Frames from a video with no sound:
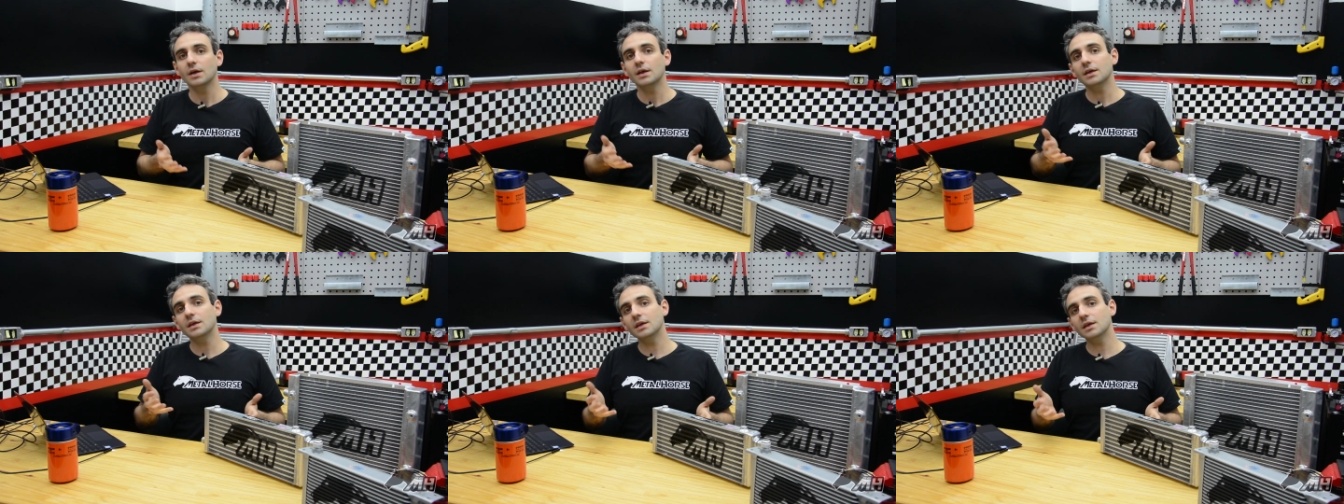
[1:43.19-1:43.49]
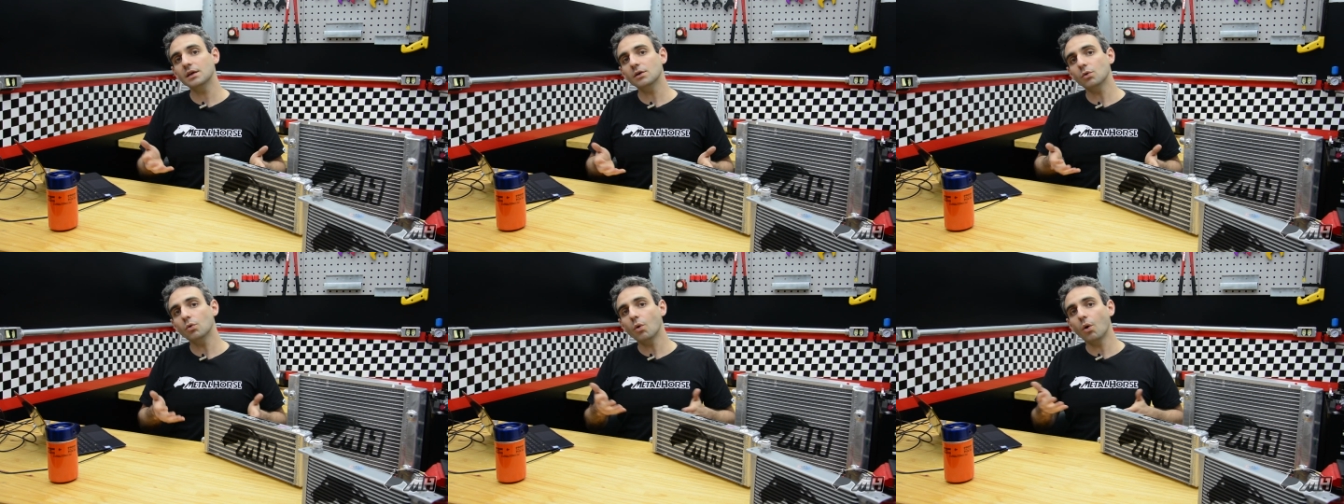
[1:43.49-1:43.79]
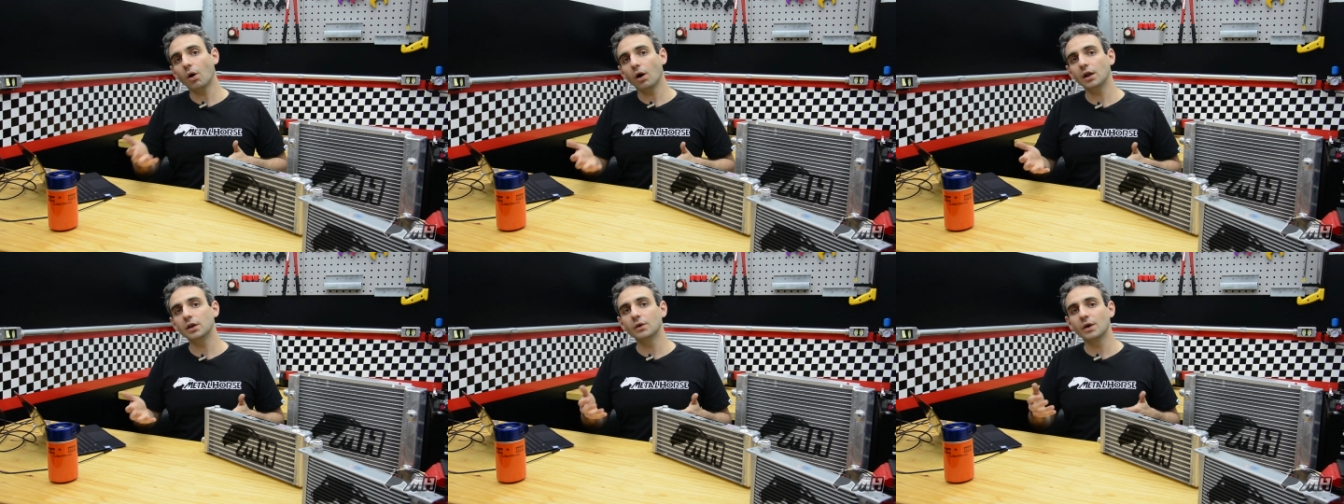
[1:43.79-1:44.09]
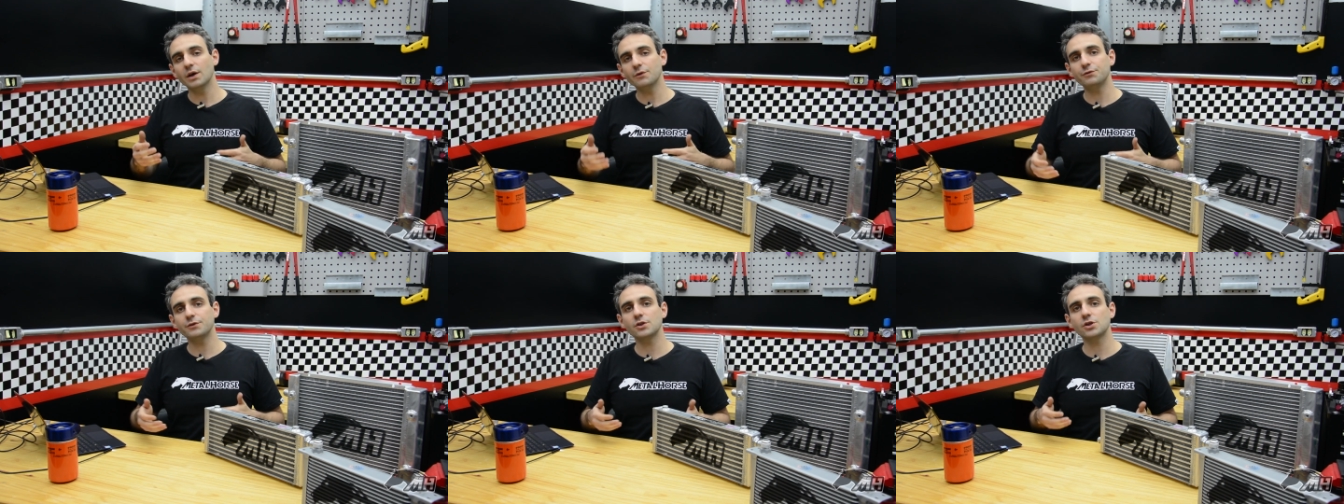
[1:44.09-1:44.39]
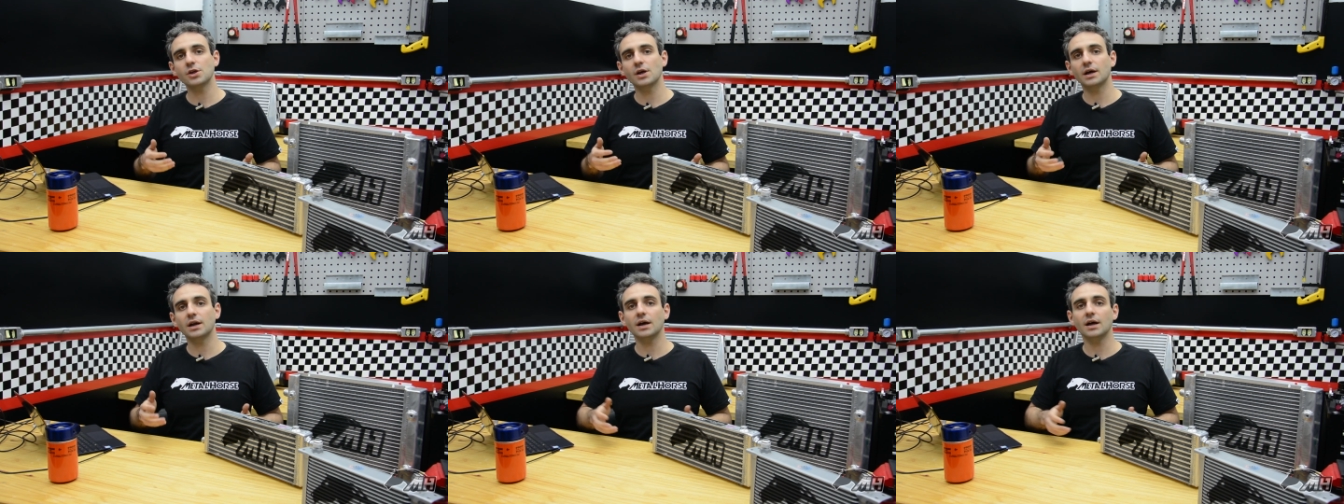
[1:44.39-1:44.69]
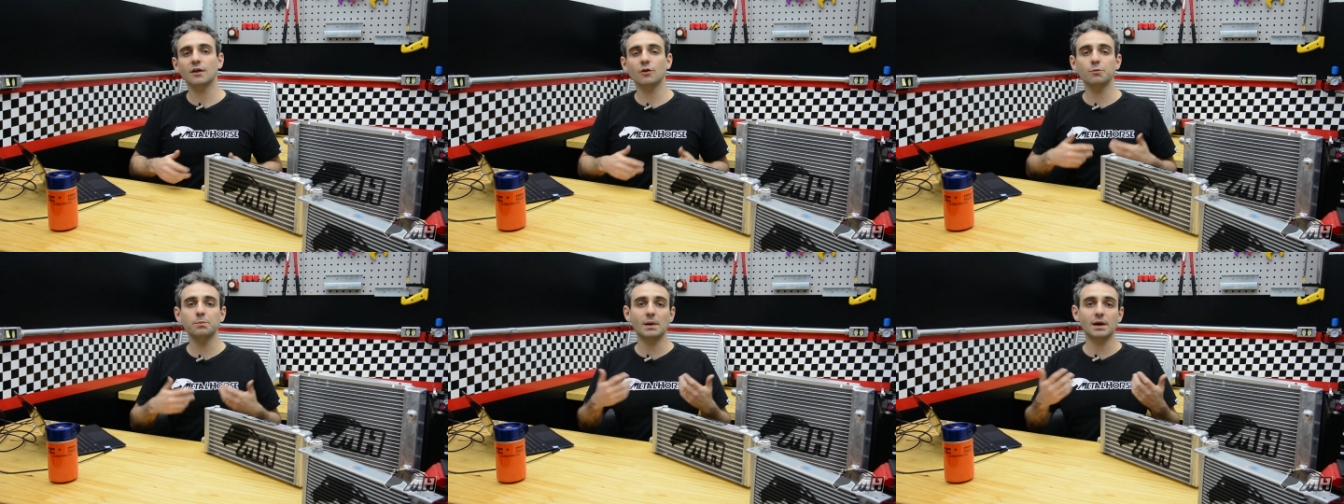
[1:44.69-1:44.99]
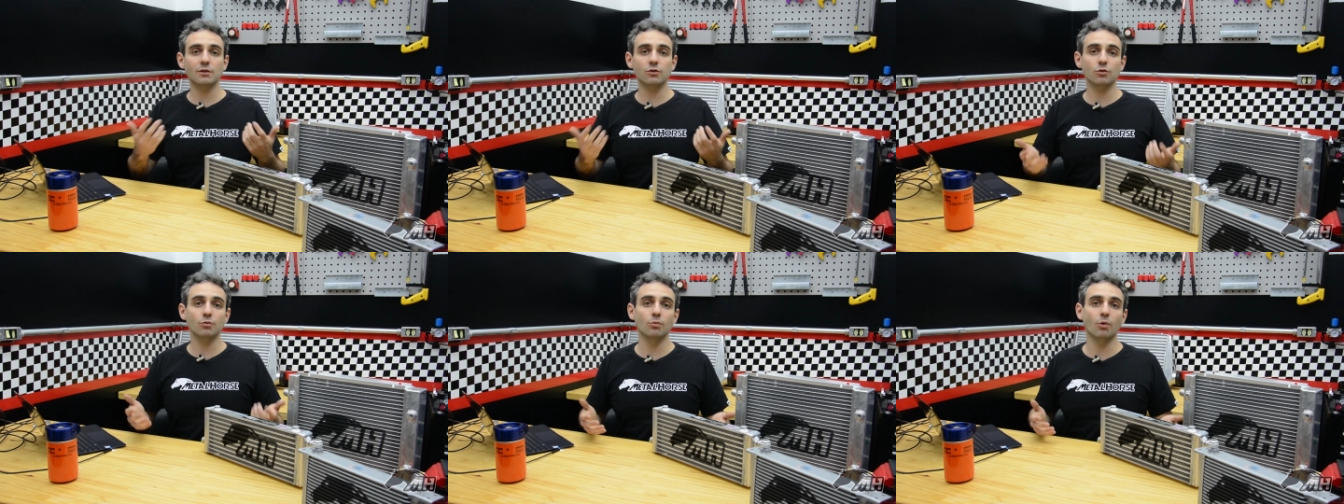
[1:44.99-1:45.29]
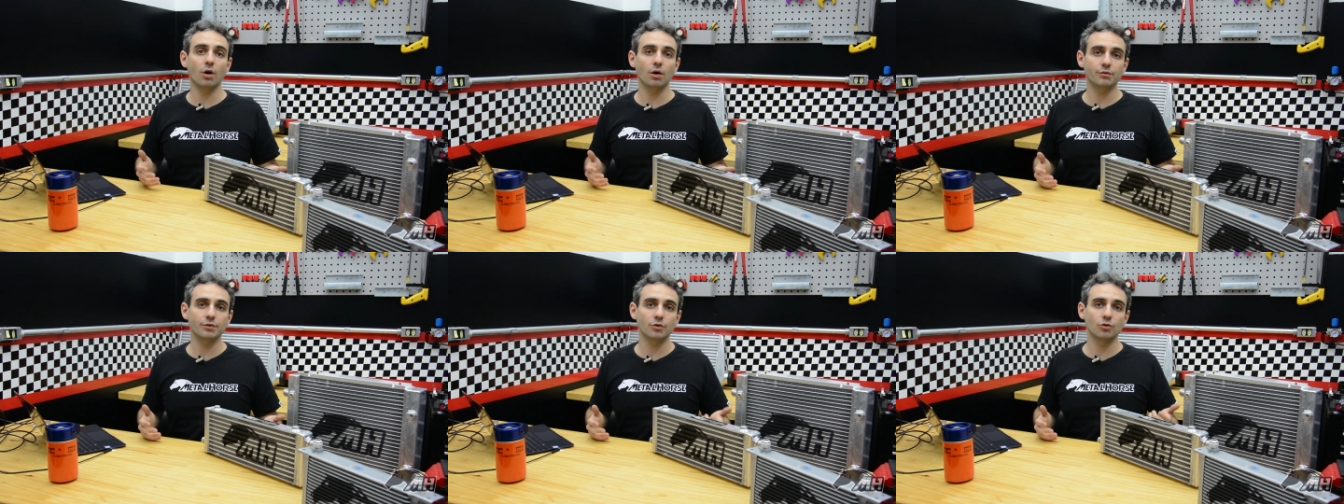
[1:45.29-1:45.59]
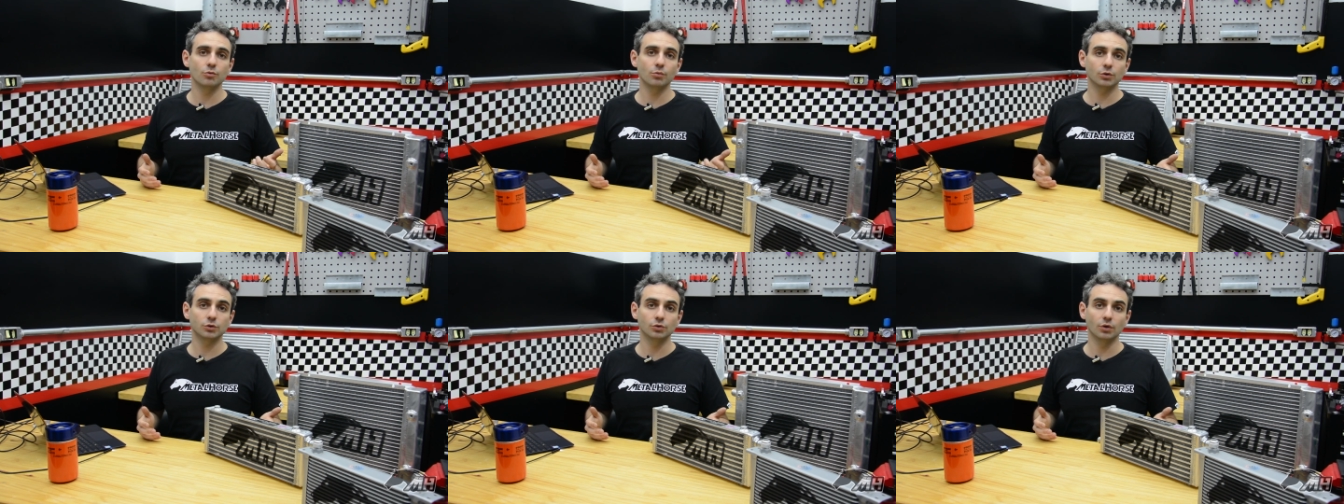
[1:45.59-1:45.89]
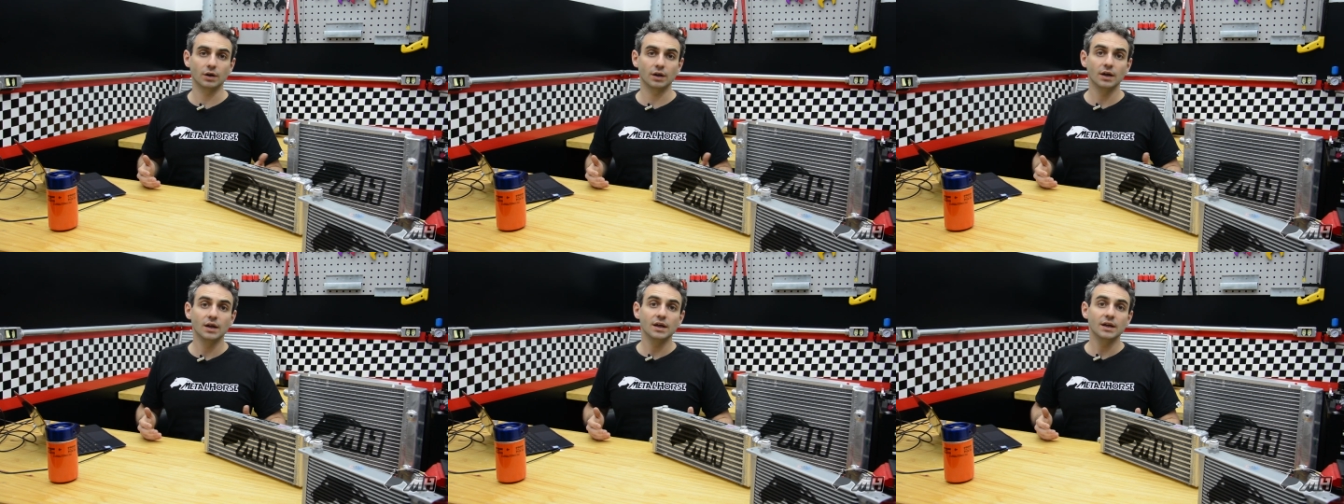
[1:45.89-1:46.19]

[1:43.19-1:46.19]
e o óleo refrigera as partes móveis do motor.